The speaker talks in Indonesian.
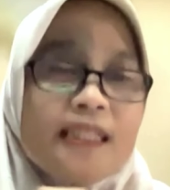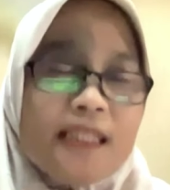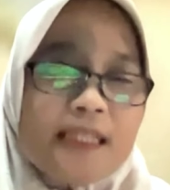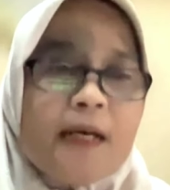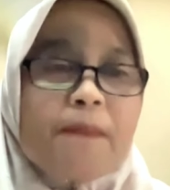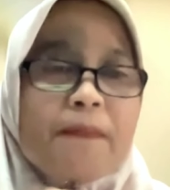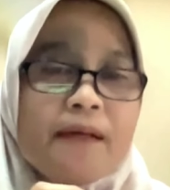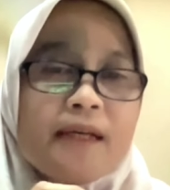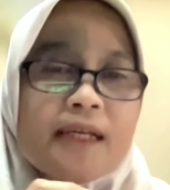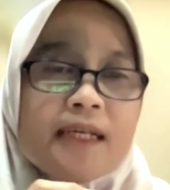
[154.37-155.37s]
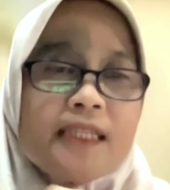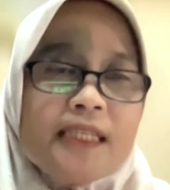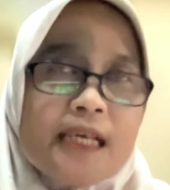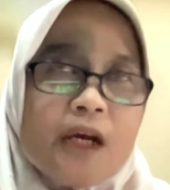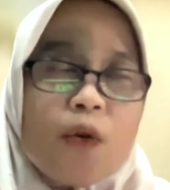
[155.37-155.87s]
Tetap
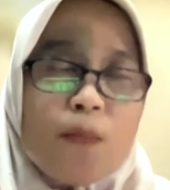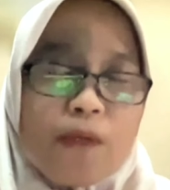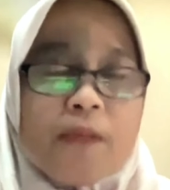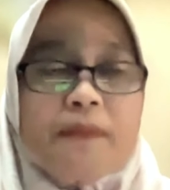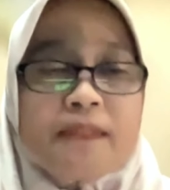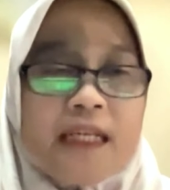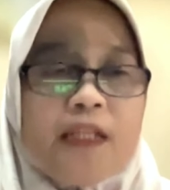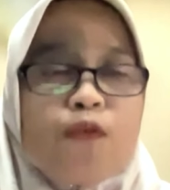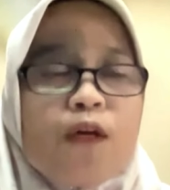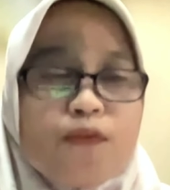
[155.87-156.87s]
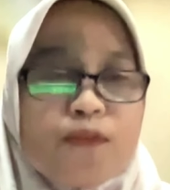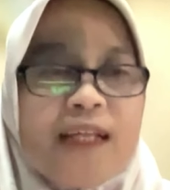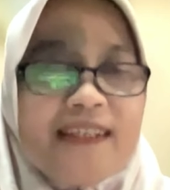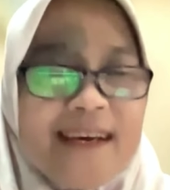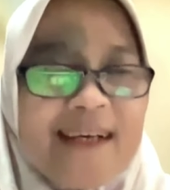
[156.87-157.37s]
ketiga komponen besar itu harus ada